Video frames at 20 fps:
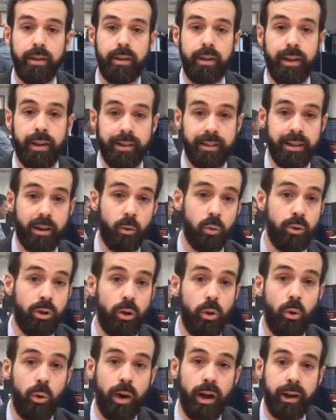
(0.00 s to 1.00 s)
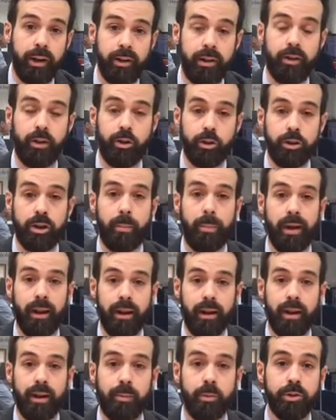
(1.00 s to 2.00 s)
En segundo lugar, nos
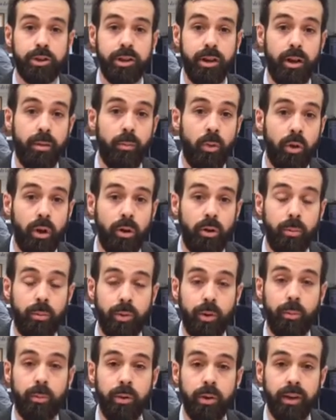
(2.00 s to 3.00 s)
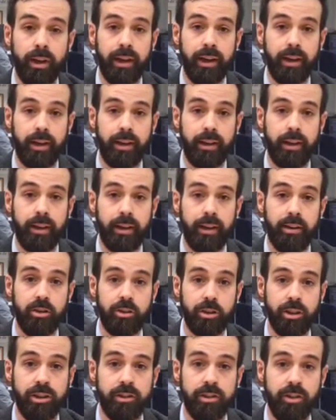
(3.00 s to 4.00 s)
apalancamos en el modelo propio de Caja
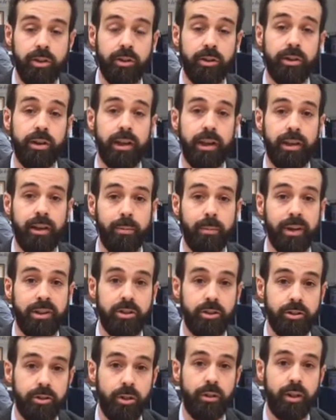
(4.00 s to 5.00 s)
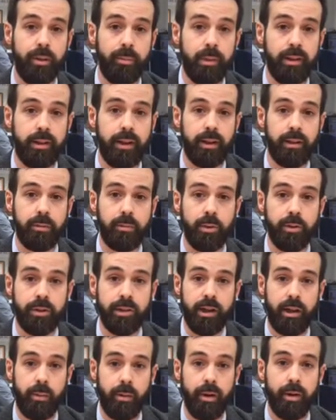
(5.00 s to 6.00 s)
Ingenieros Gestión en Inversión Socialmente
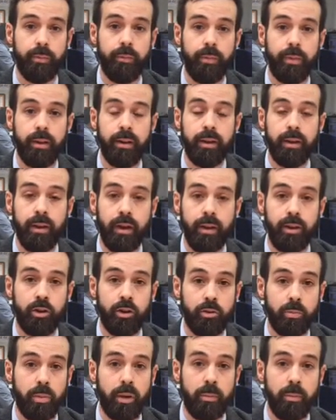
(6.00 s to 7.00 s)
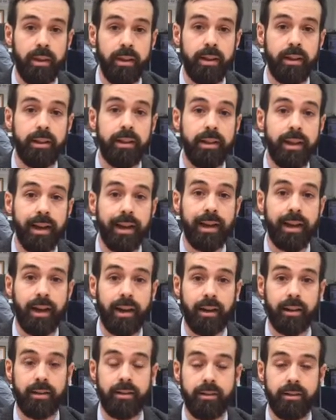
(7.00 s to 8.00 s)
Responsable. Ello nos permite
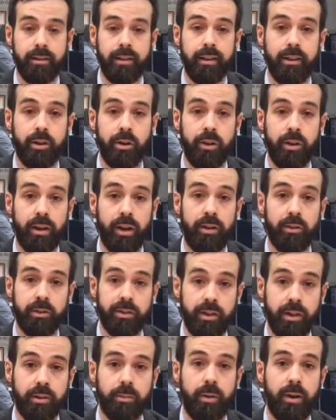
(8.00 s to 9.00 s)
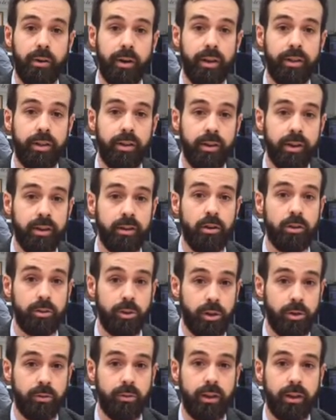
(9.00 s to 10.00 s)
integrar dentro de nuestras valoraciones los
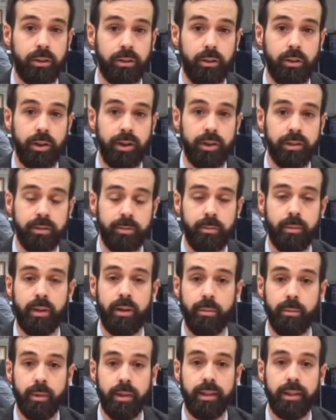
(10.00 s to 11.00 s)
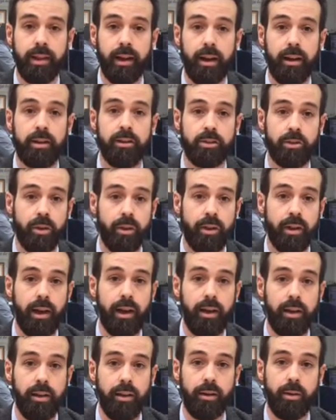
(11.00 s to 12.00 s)
tres factores, medioambiental,
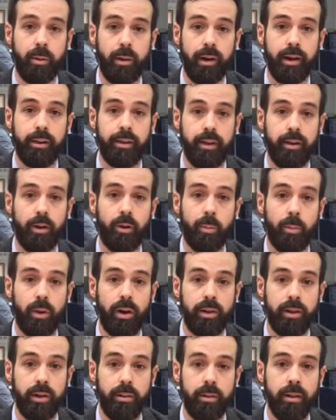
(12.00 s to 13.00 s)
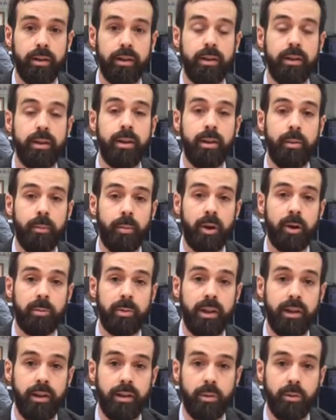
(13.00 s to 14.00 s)
social y de gobernanza corporativa, para
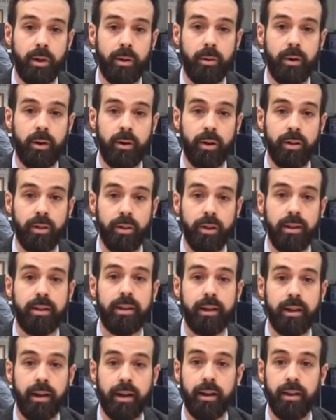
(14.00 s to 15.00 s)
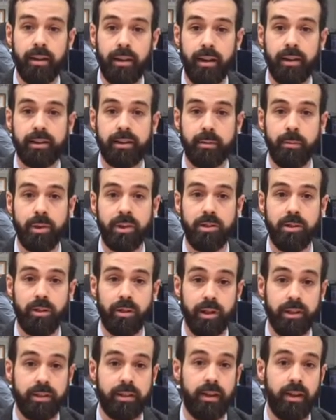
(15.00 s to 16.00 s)
obtener una valoración integrada de las
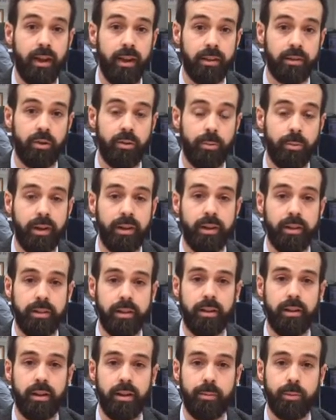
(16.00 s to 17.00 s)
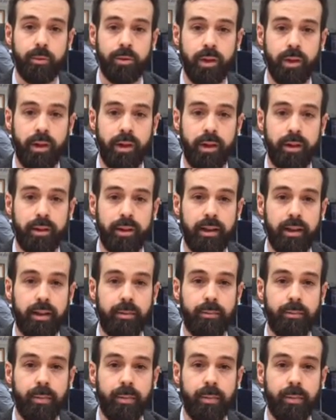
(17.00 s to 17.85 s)
emisiones y de las compañías que tenemos en cartera.